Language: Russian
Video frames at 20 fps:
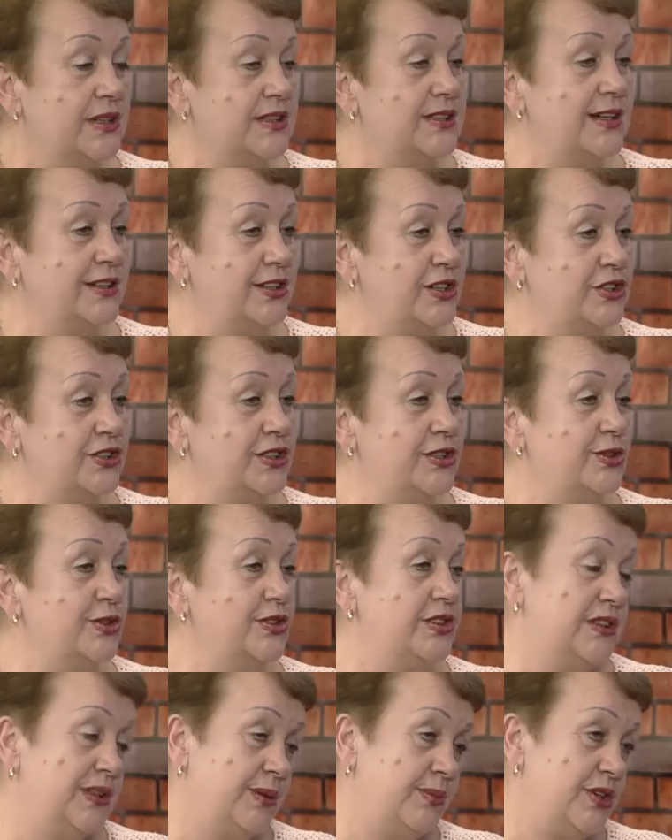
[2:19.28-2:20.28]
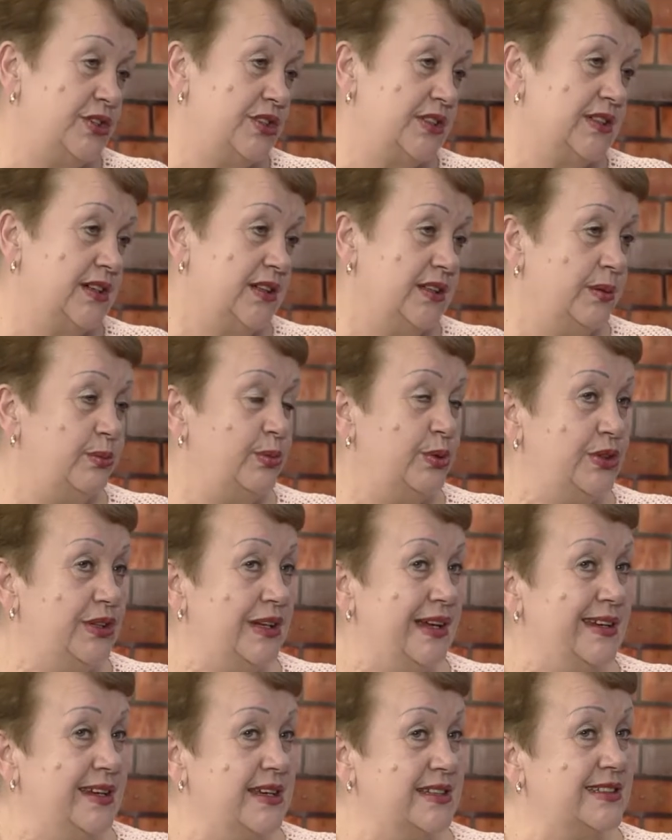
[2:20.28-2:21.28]
конечно, идет динамическое
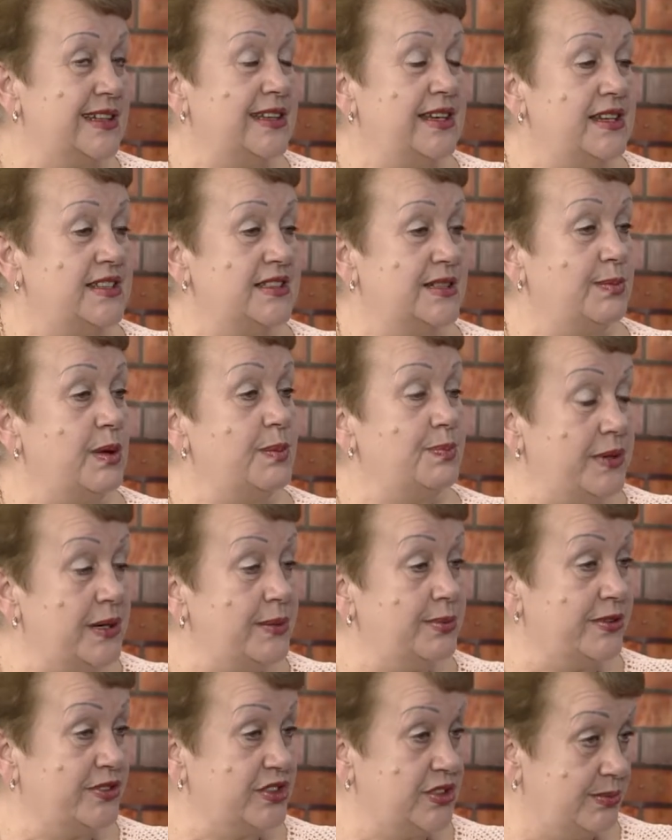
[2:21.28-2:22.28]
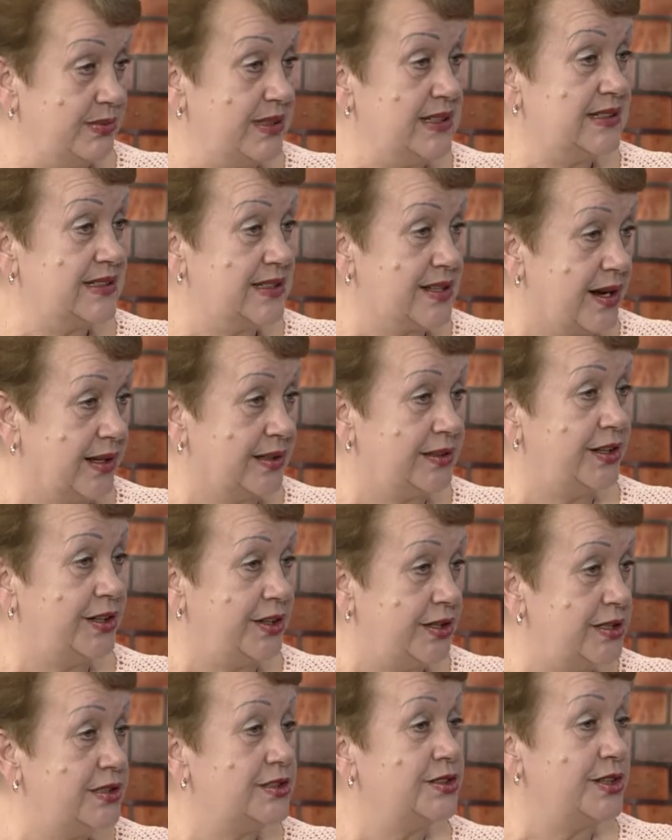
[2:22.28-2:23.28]
наблюдение за лицами, прибывшими из стран, где
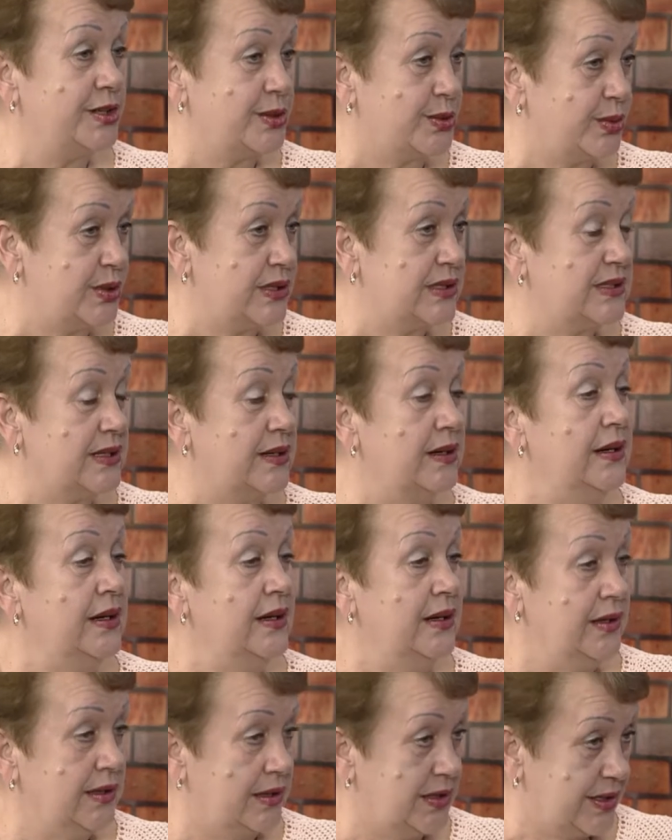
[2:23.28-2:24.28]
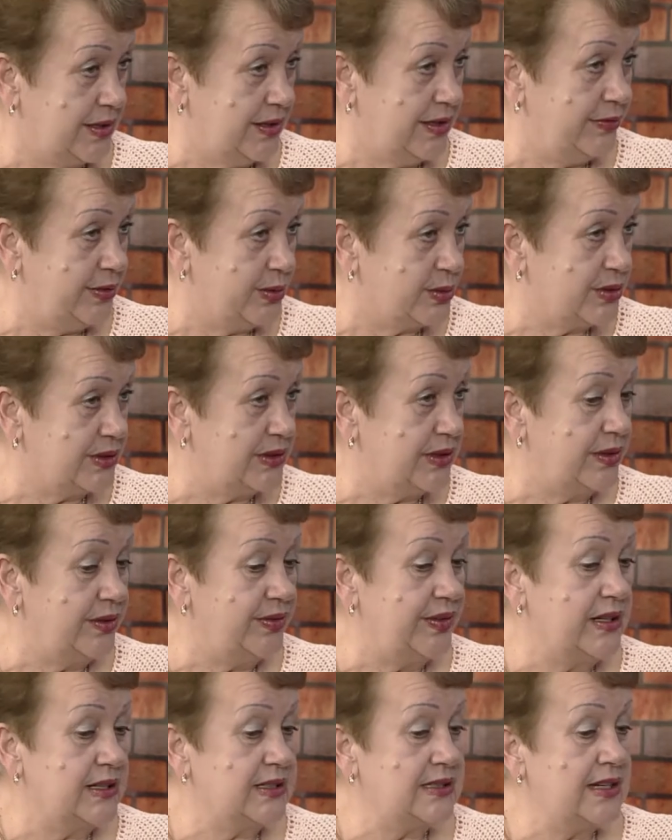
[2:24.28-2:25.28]
регистрируется коронавирусная
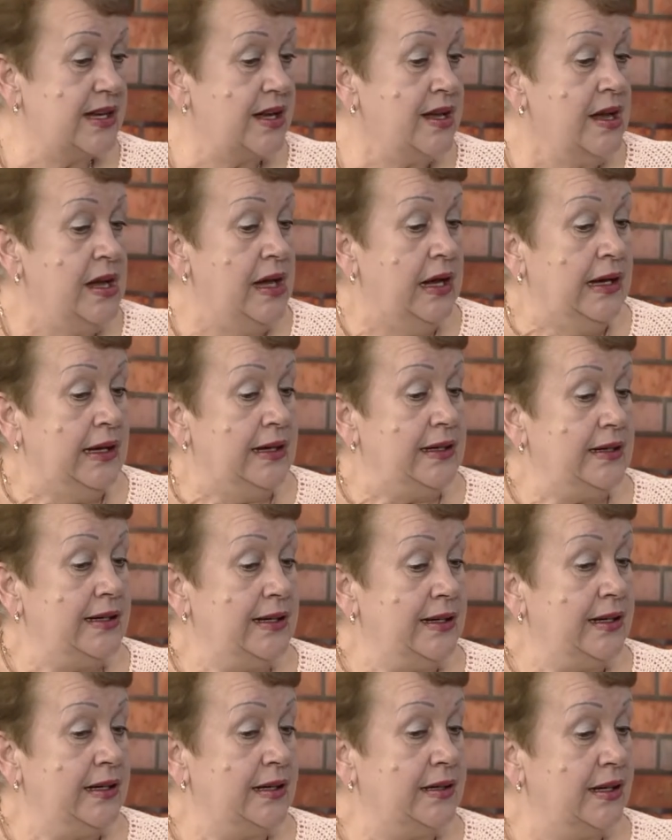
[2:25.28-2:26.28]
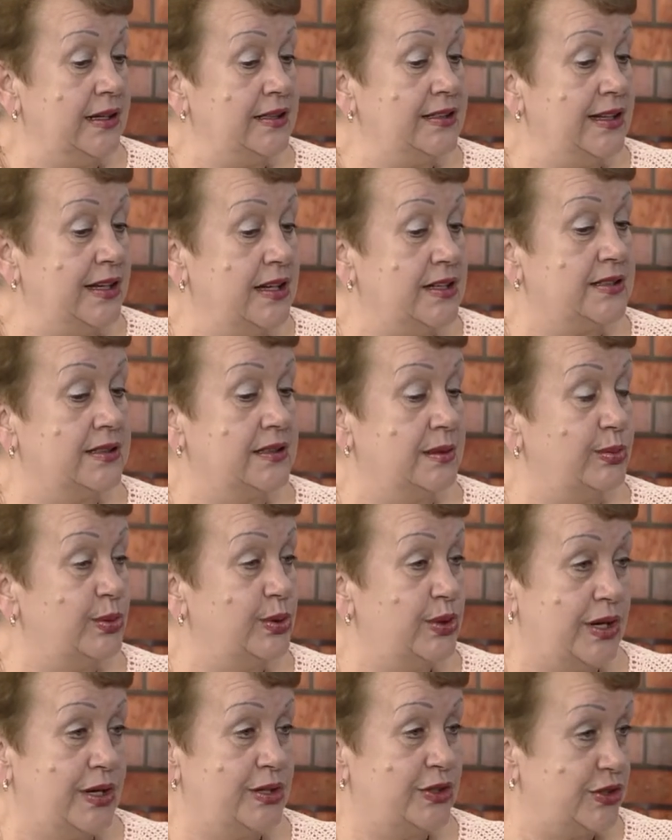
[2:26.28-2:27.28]
инфекция. И эти лица
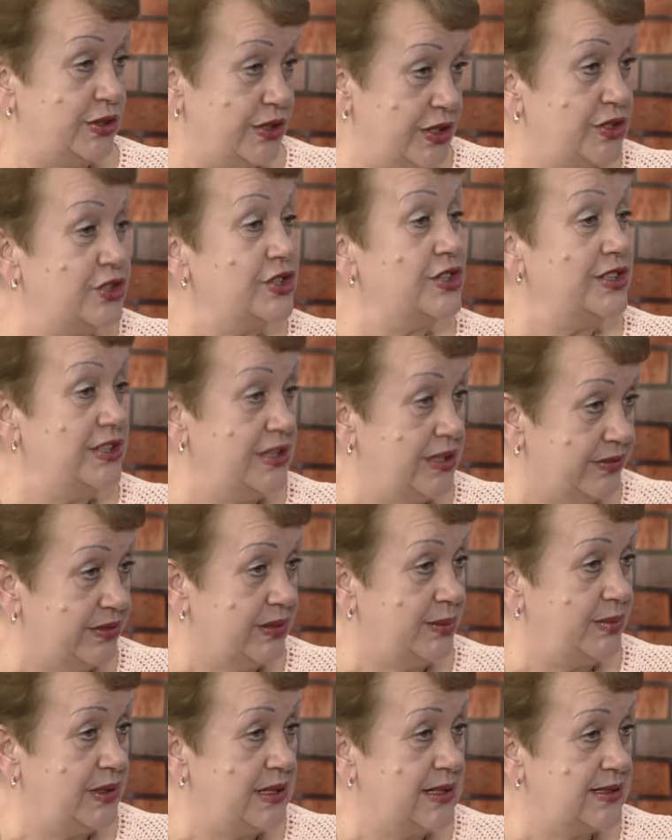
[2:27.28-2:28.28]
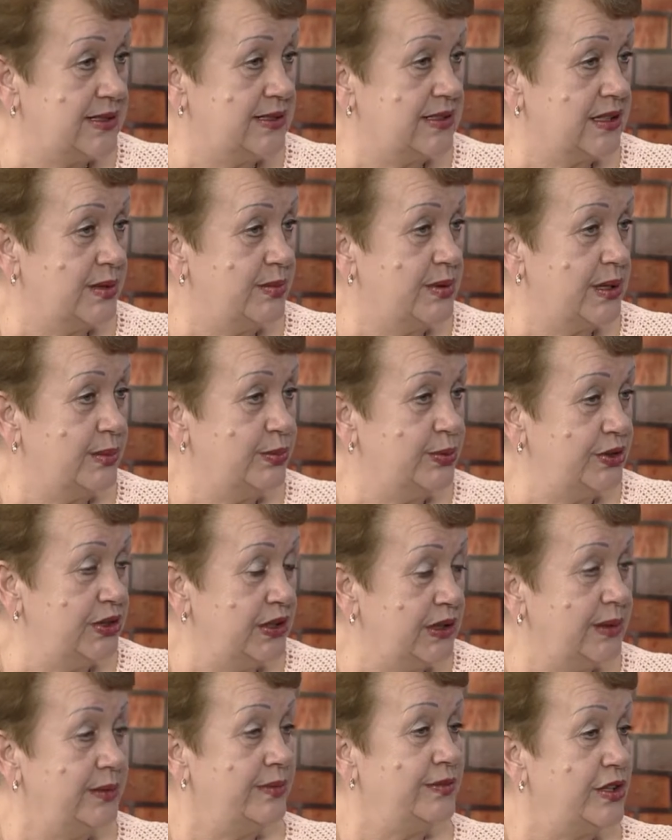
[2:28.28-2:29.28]
наблюдаются ежедневно медицинскими
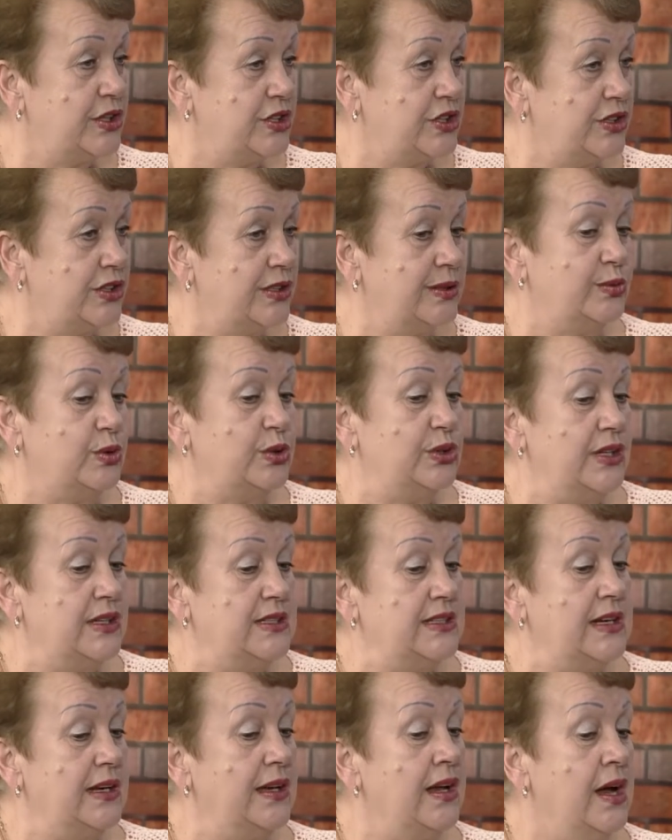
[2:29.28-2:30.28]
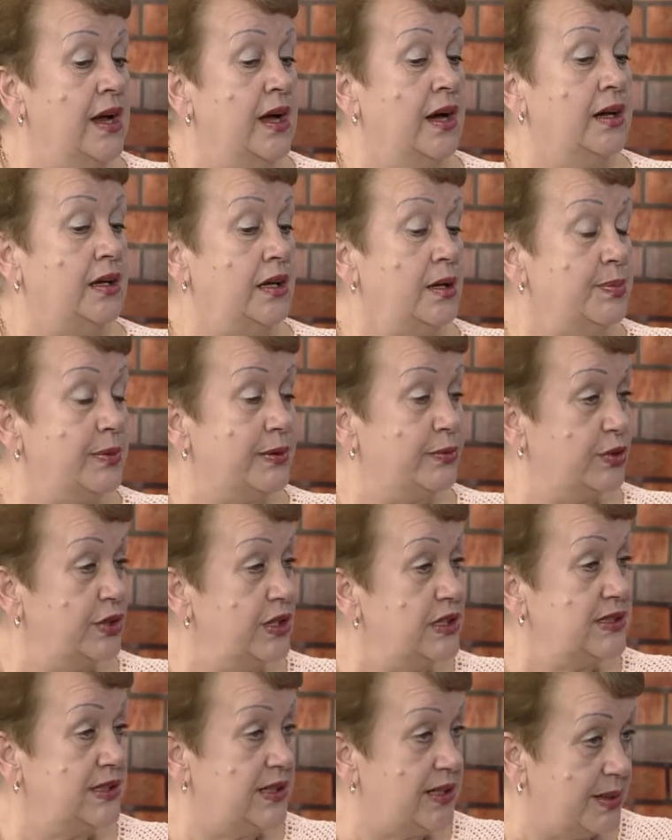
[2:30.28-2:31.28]
работниками в течение двух недель и
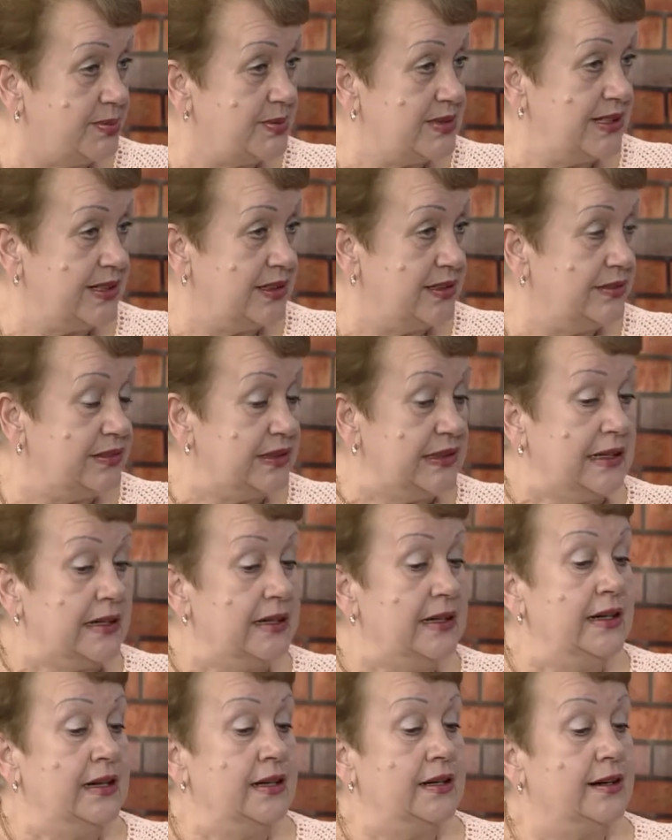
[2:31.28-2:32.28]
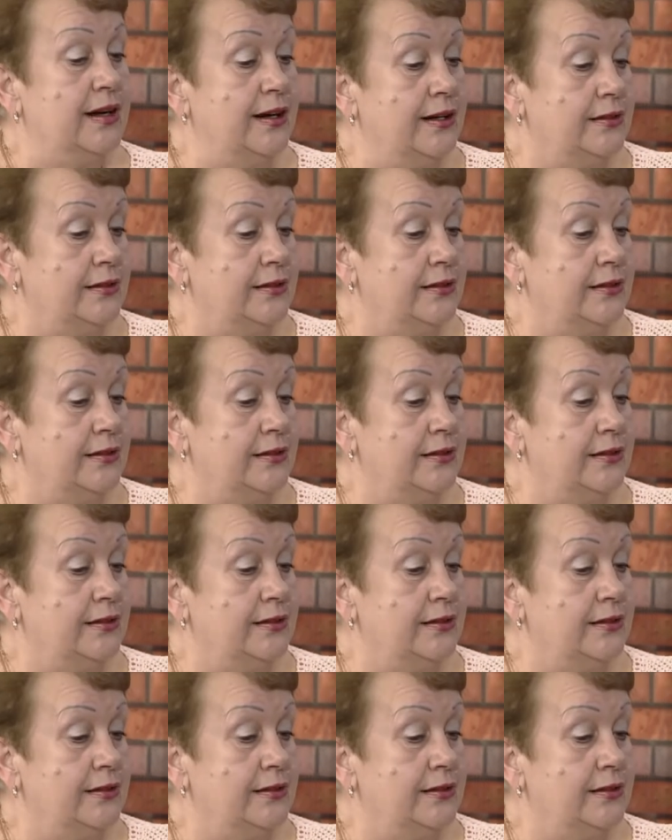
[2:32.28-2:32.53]
проводится их обследование. Как